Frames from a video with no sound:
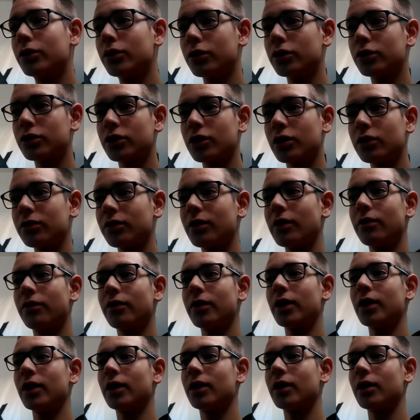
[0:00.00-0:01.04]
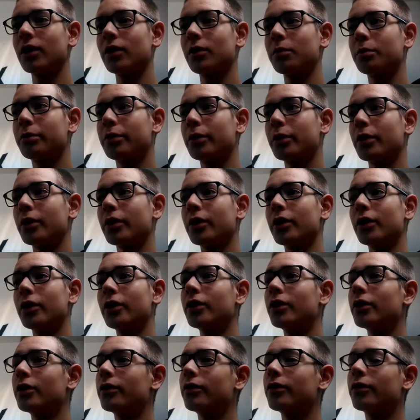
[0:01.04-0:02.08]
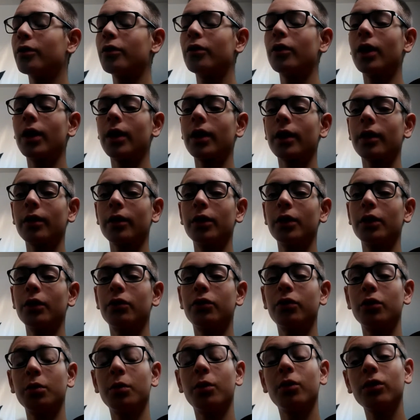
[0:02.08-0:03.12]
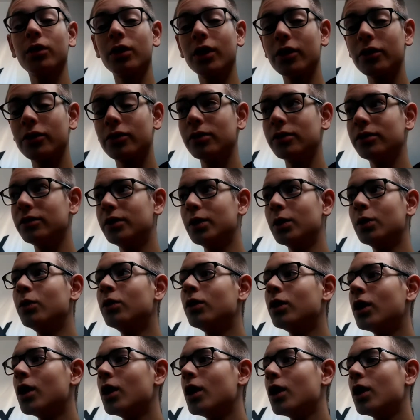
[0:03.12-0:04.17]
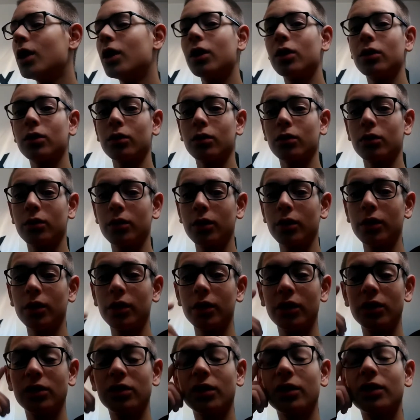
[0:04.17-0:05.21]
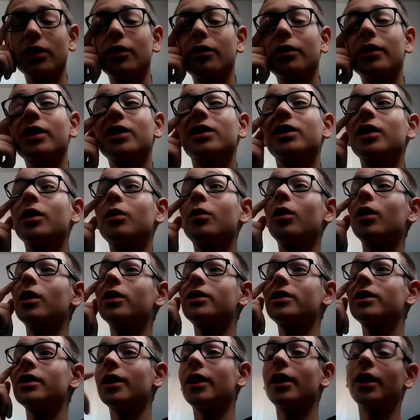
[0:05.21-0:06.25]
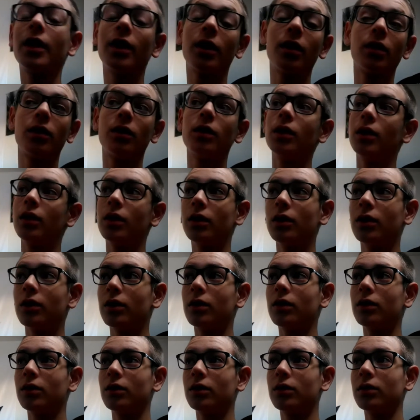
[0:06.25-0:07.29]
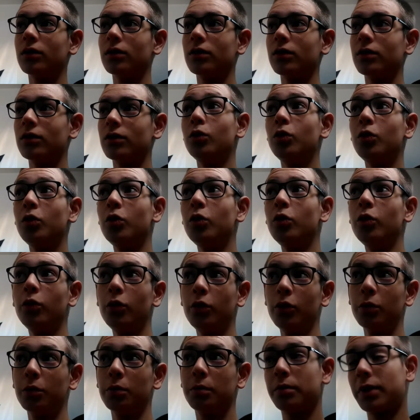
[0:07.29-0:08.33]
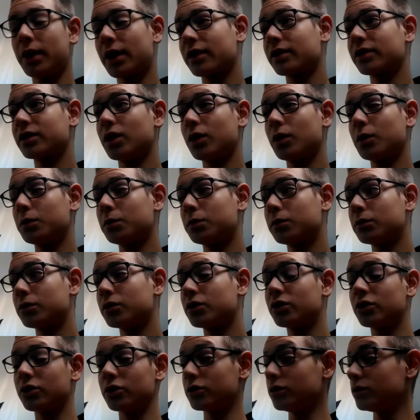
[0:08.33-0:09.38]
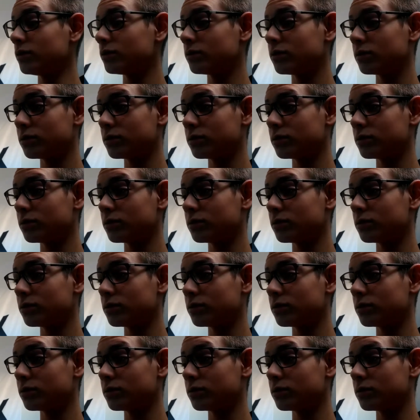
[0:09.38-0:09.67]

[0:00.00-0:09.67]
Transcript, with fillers: de sound effects pour euh, voir euh, vos montages de vidéos. Donc, euh, des sound effects, c'est quoi C'est... Ou, par exemple, ça.